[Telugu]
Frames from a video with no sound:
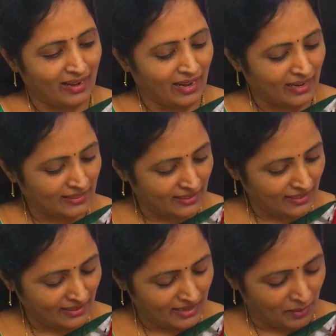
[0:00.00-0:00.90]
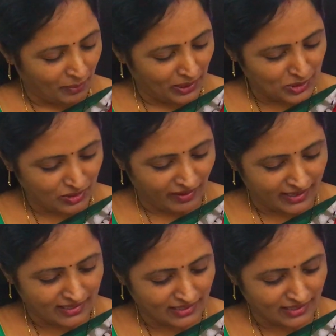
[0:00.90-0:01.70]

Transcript: నేనైతే ఎప్పటి నుంచో వెయిట్